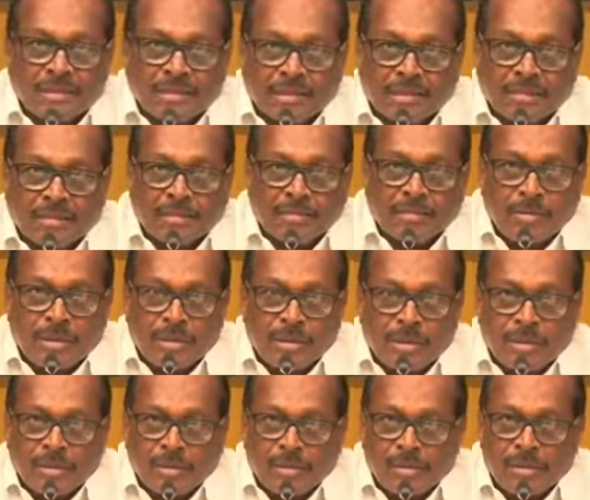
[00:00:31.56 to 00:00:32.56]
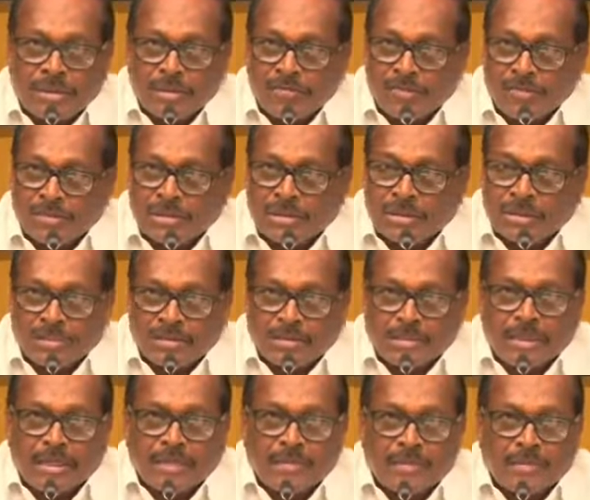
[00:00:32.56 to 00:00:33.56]
చంద్రబాబు నాయుడు గారు ఢిల్లీ వచ్చి
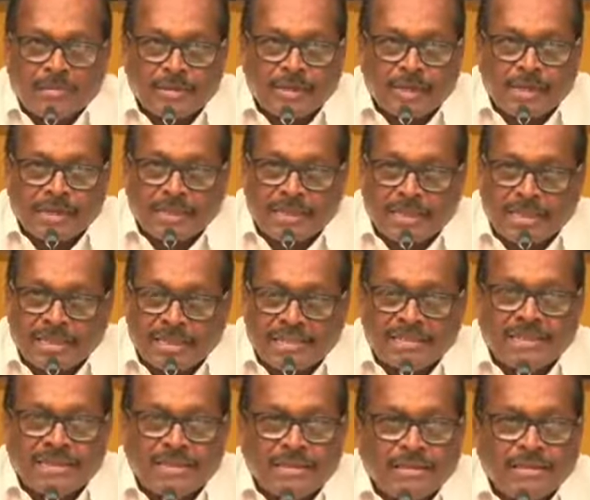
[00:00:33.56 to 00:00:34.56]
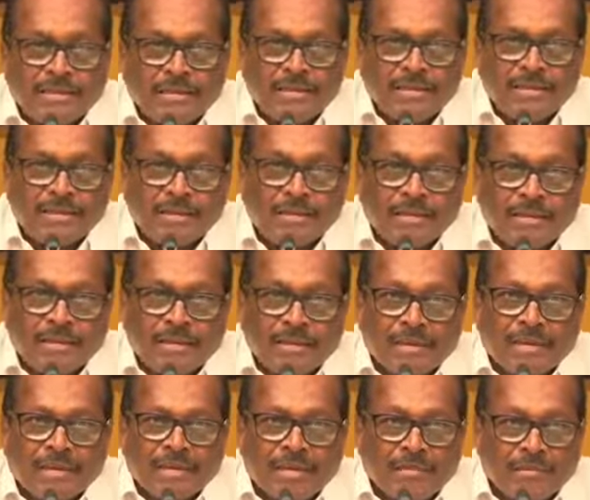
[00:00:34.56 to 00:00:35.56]
రాష్ట్రపతి గారిని కలిస్తే
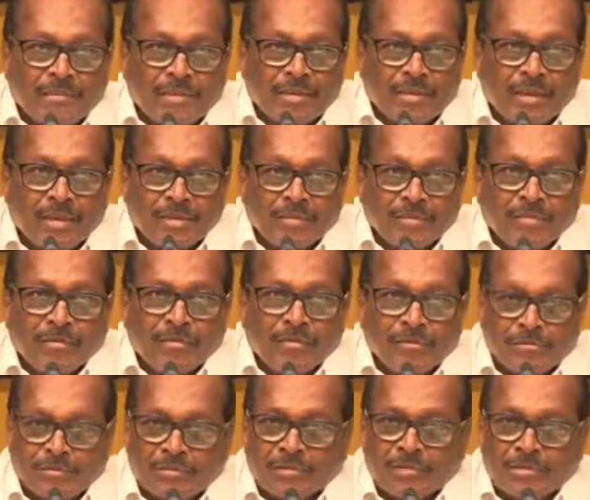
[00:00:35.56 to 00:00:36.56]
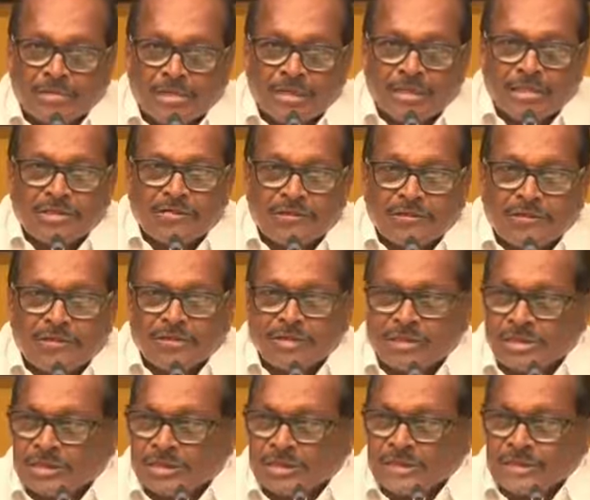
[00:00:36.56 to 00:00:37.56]
మీకెందుకు చలి జ్వరం
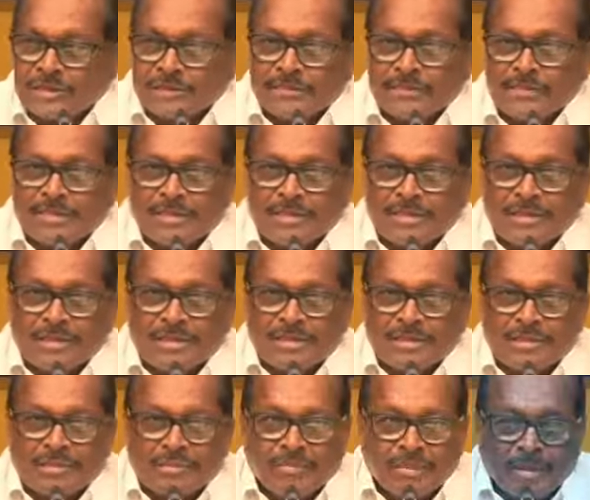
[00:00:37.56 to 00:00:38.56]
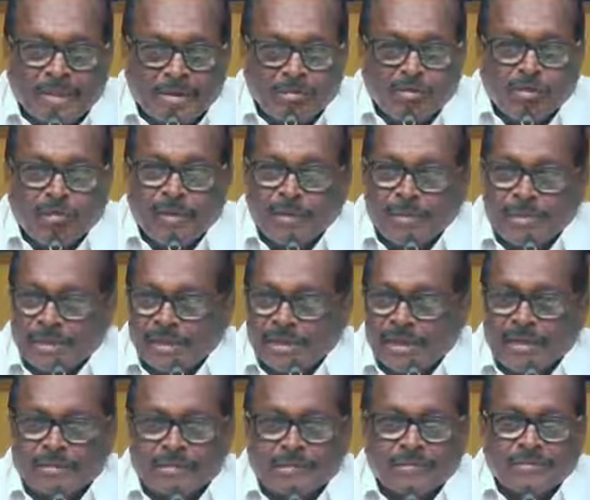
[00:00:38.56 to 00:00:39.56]
వస్తుంది మీరు ఎందుకు
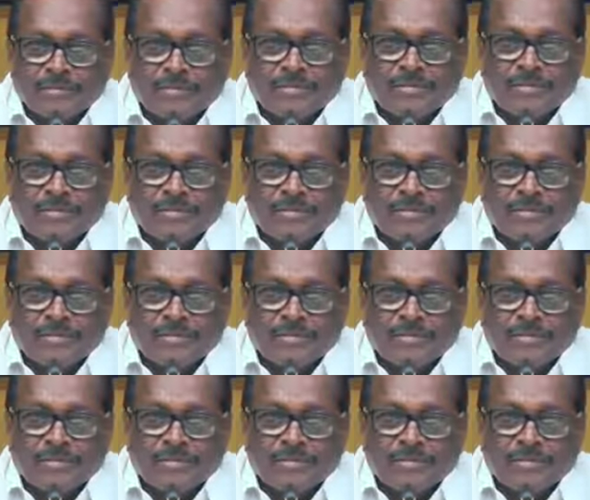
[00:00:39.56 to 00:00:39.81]
భయపడుతున్నారు